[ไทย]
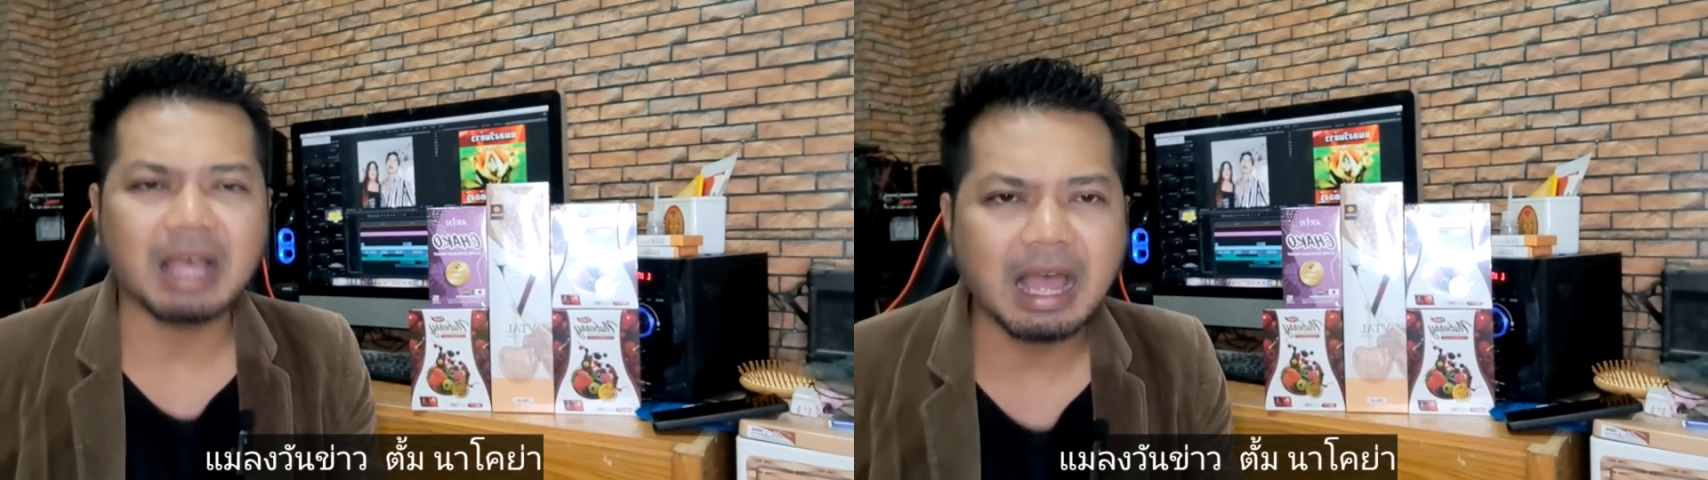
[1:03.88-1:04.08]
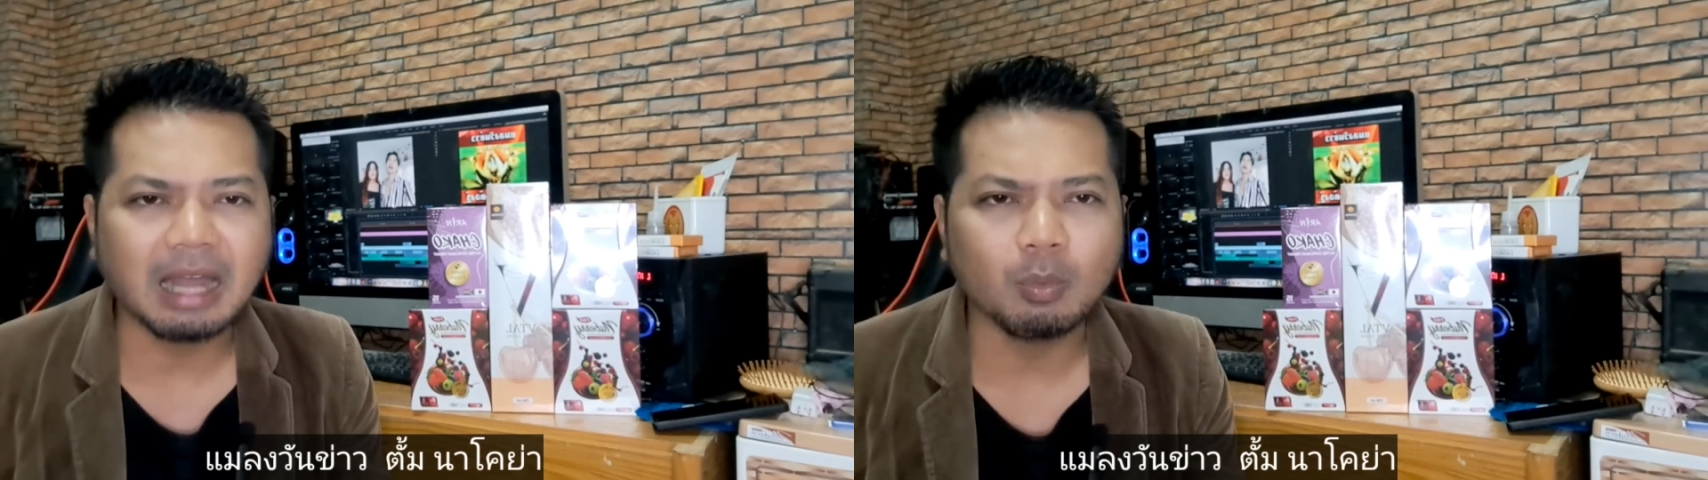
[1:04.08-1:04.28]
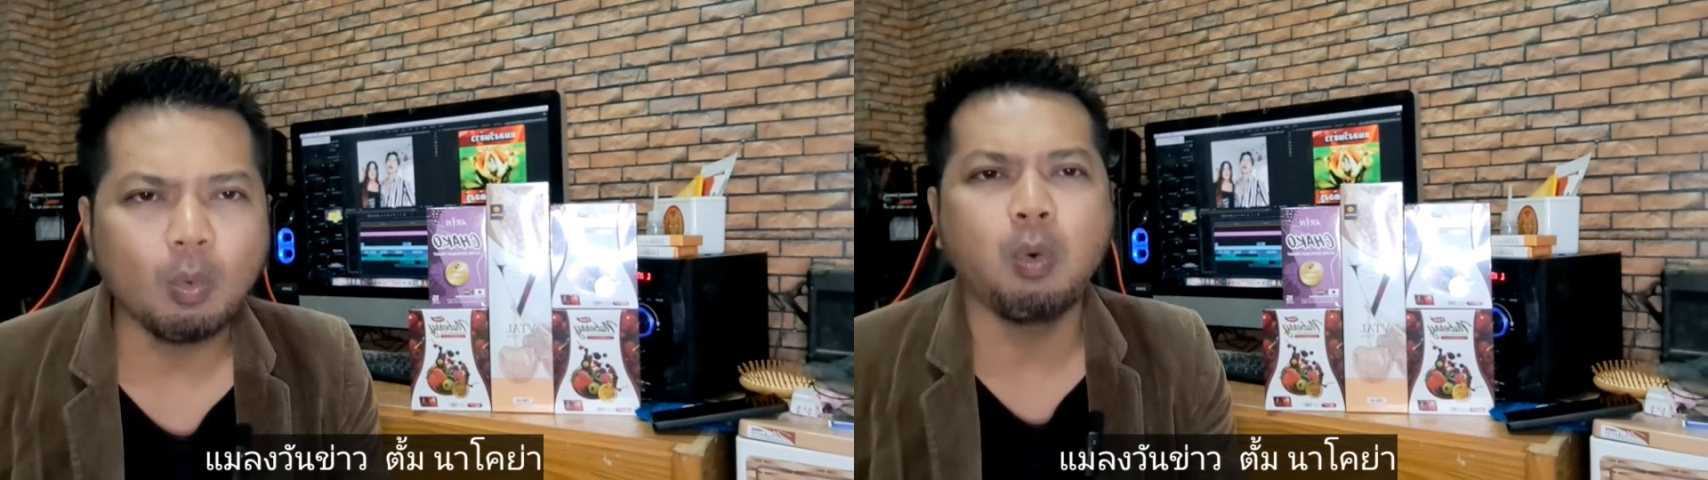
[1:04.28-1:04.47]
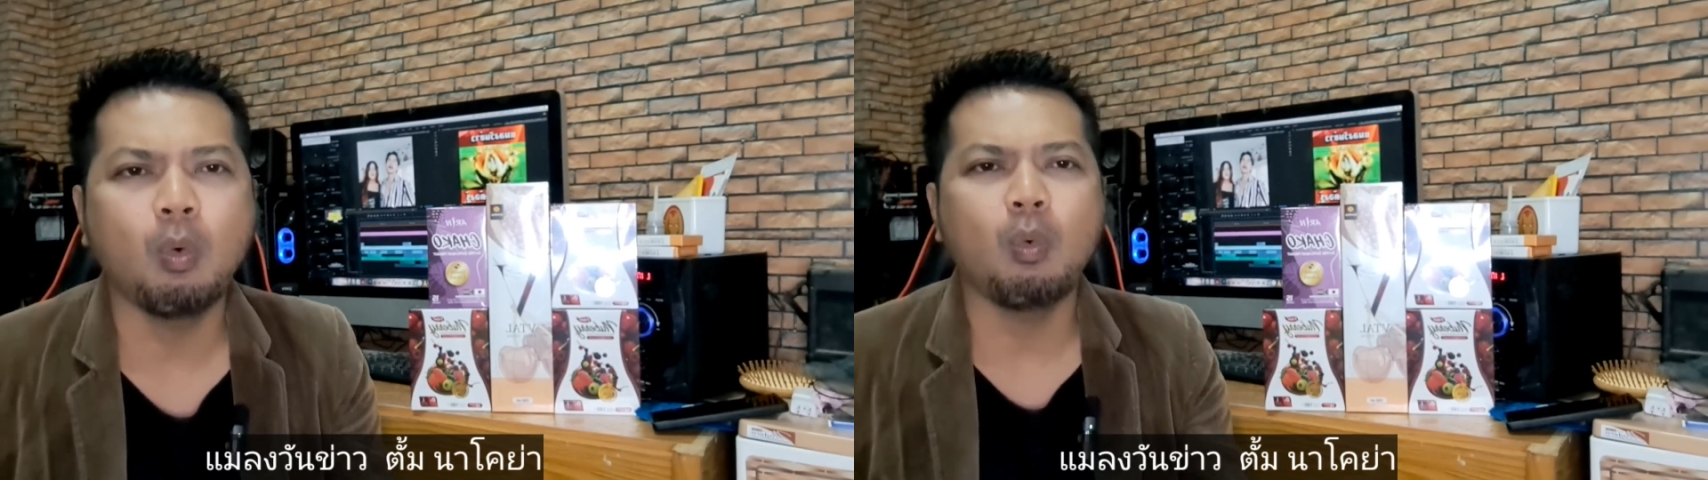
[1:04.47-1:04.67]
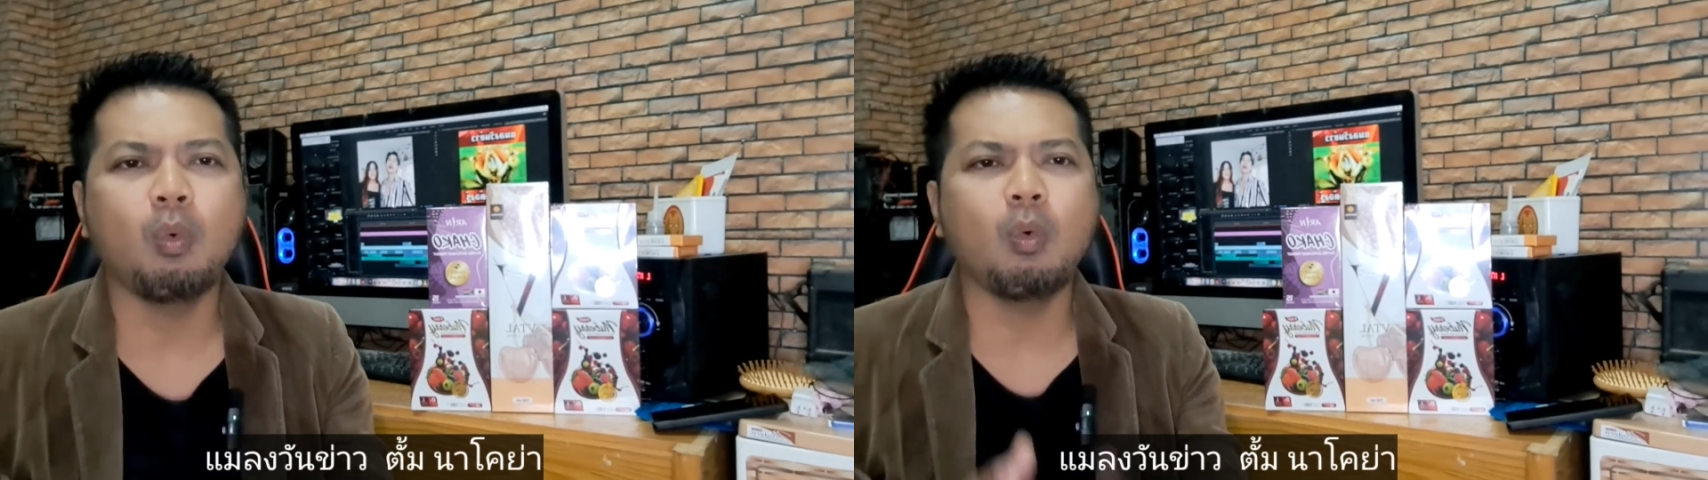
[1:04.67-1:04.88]
อาดโอ้โห
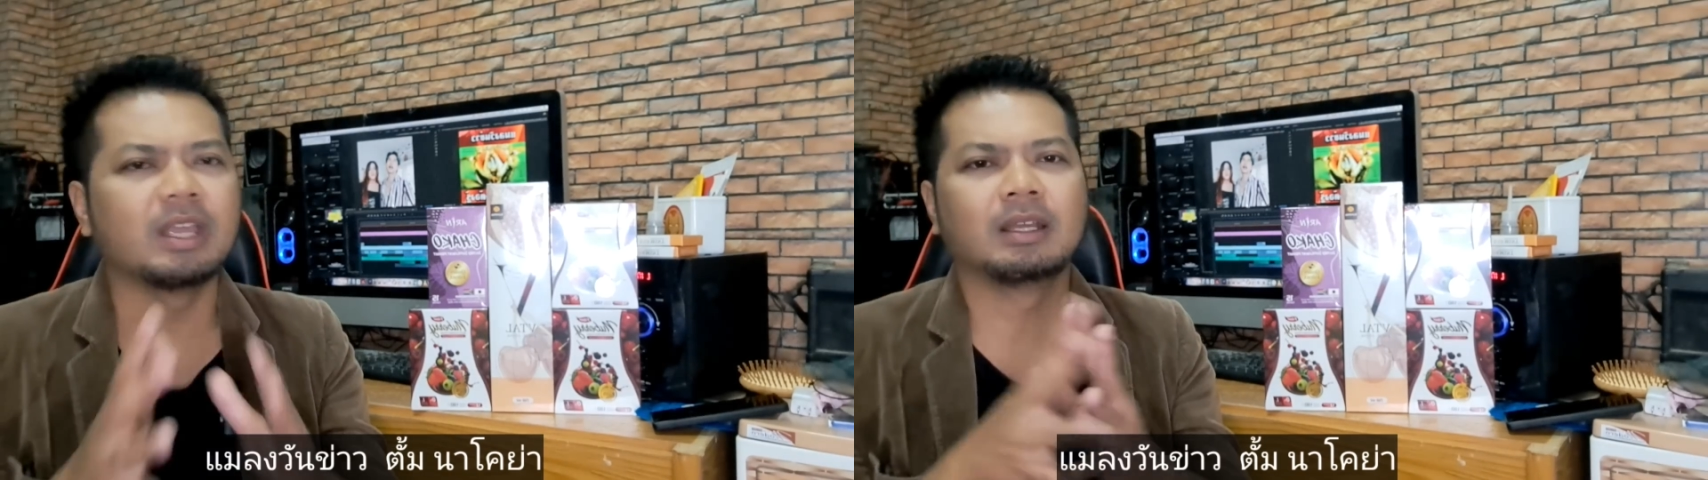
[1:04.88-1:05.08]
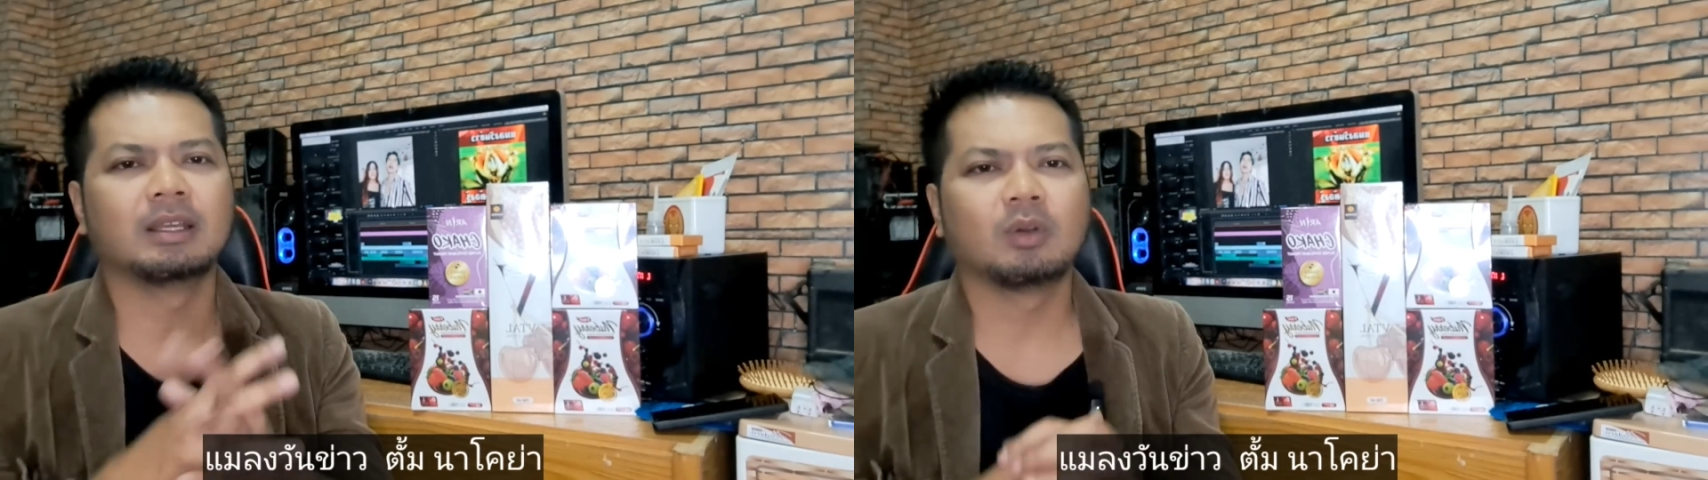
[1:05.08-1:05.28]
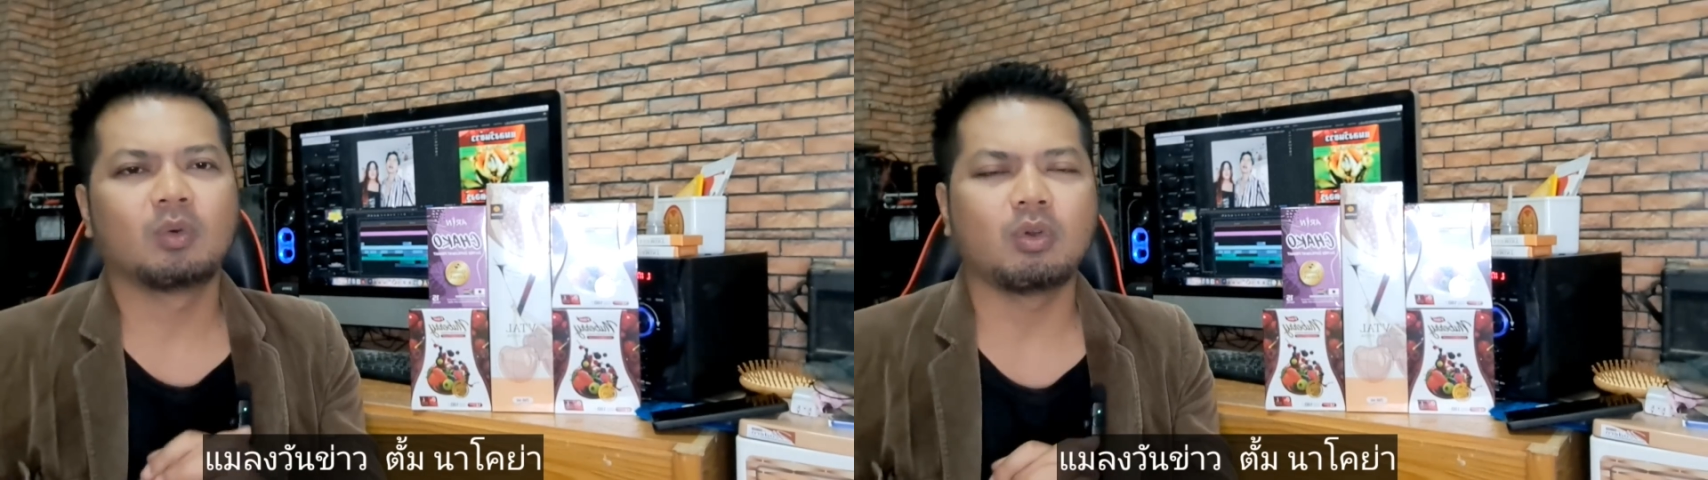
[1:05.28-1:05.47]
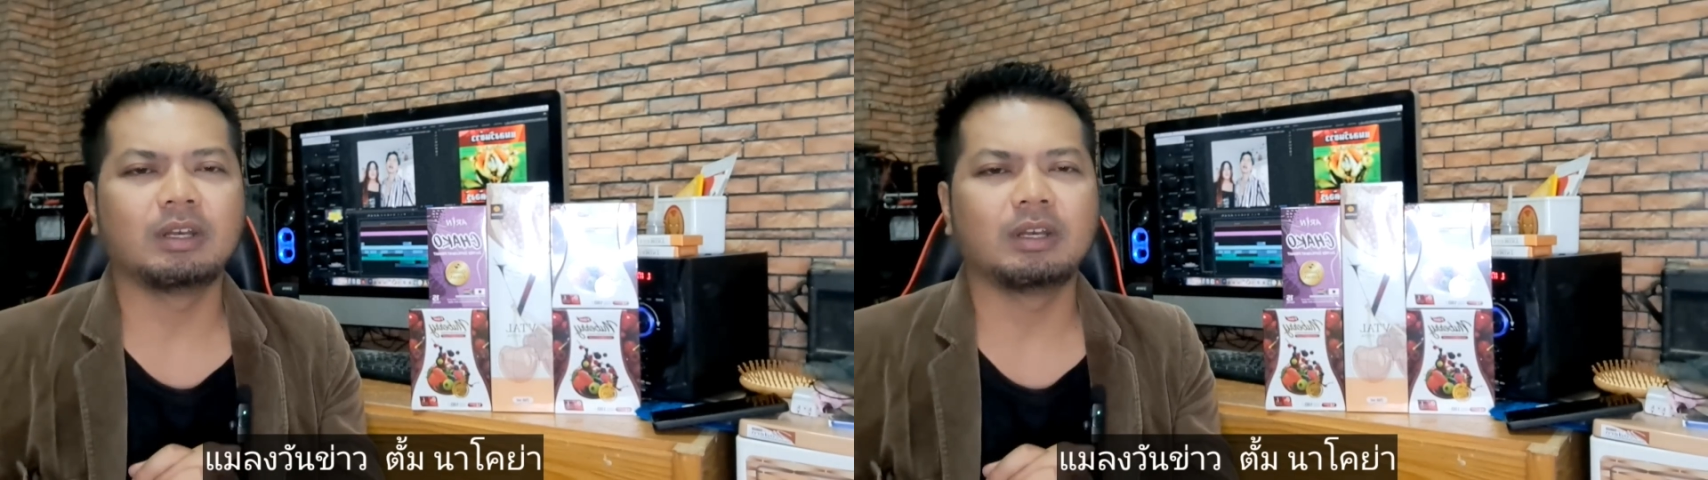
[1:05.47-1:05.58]
คน